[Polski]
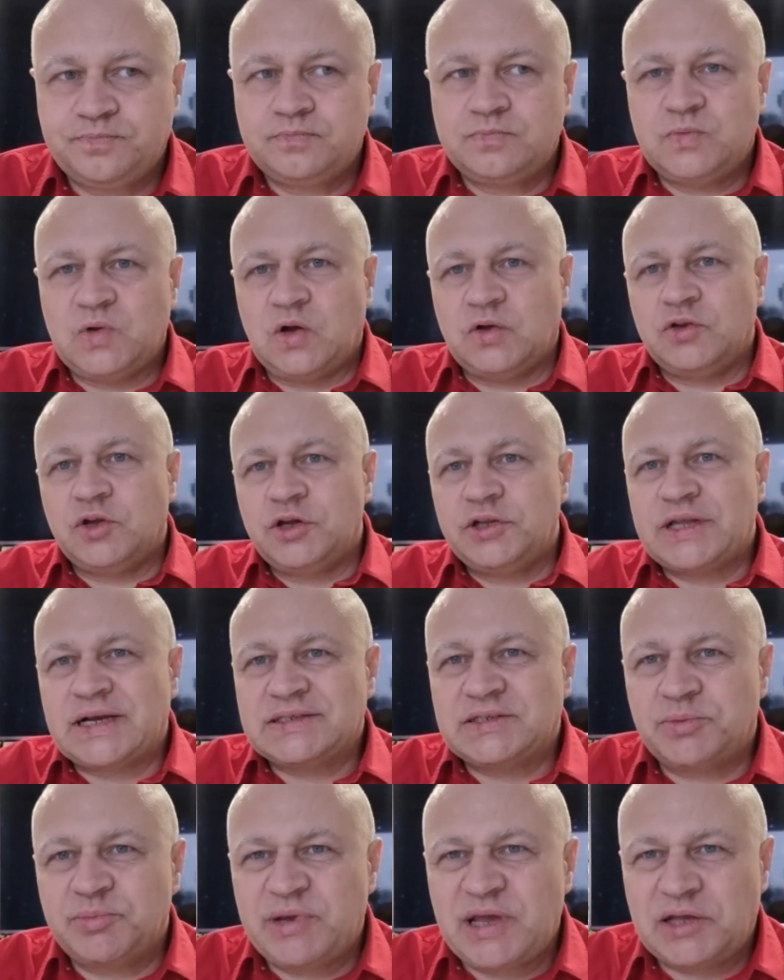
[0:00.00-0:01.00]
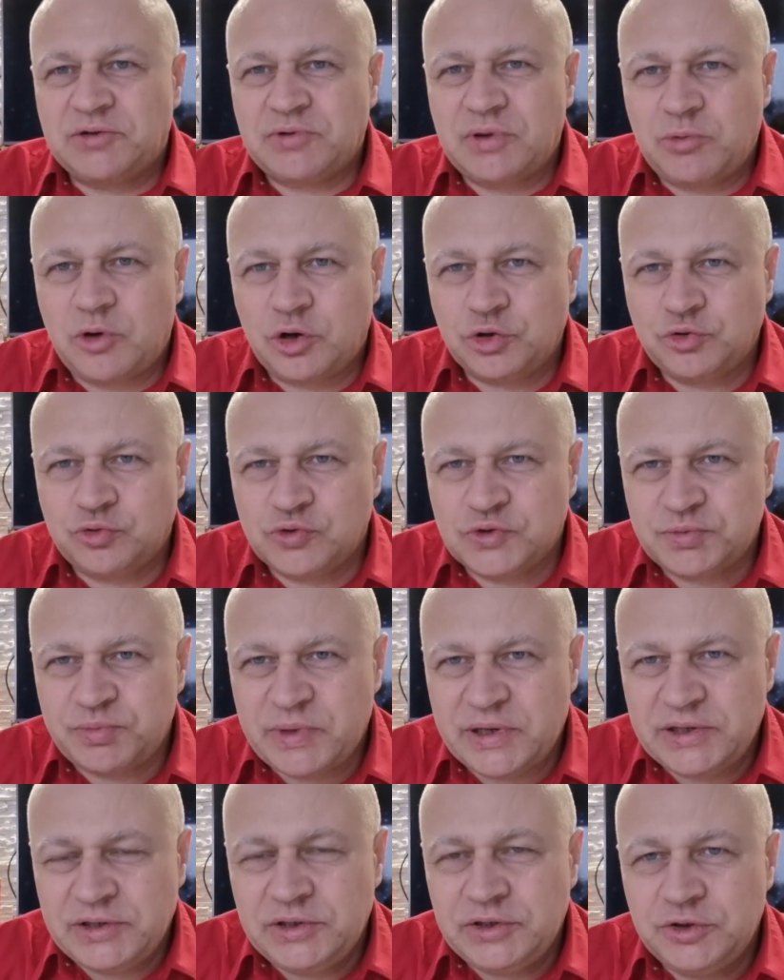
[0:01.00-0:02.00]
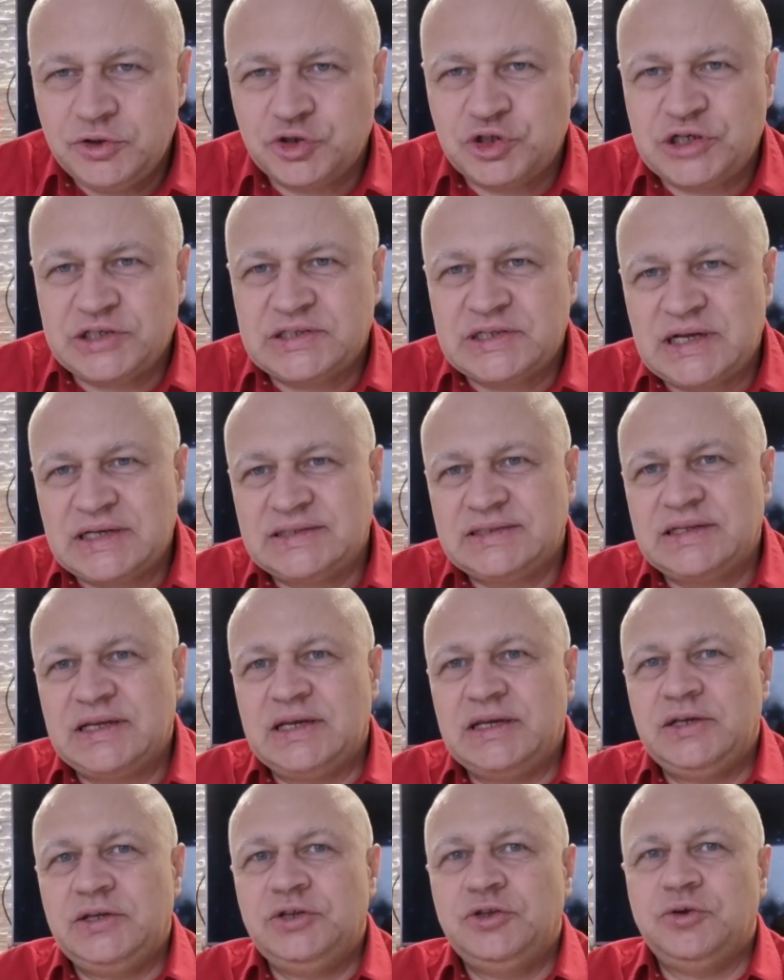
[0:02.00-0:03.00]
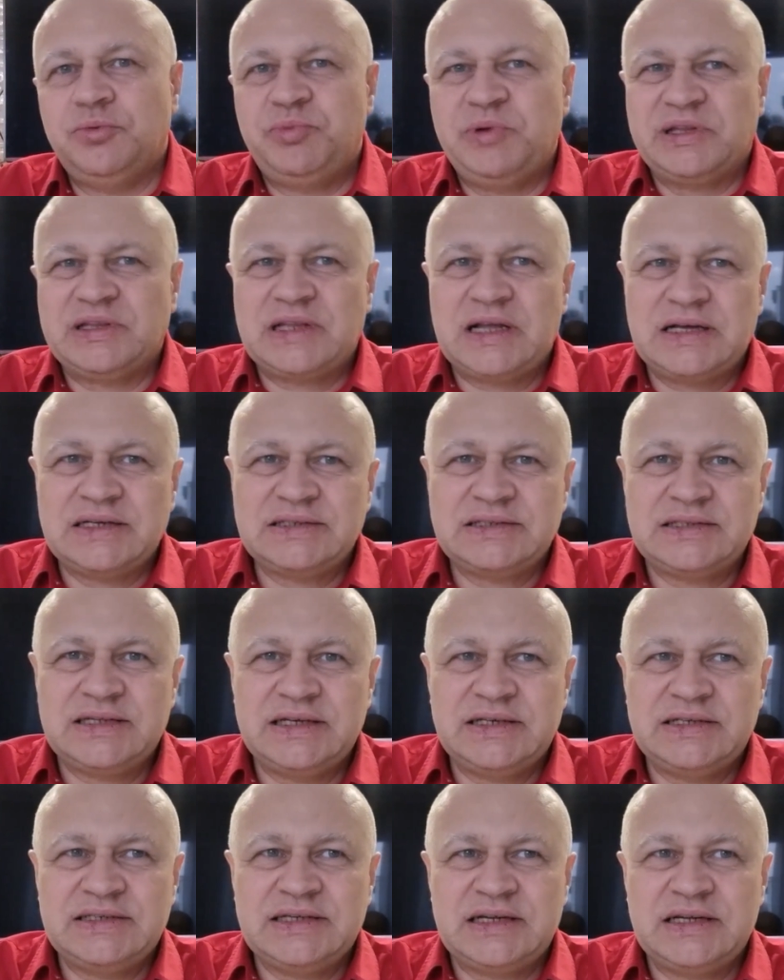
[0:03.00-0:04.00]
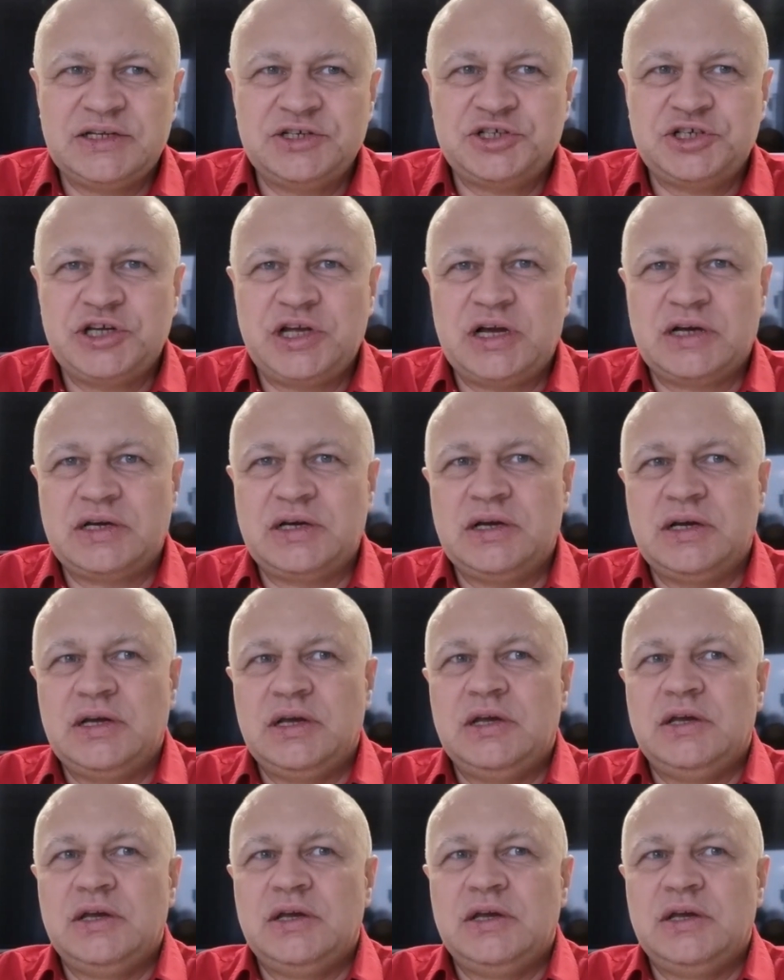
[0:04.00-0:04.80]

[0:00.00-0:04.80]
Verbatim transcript: No, no i tak sobie jadłem od 8 do 16, do 15, zależy jak.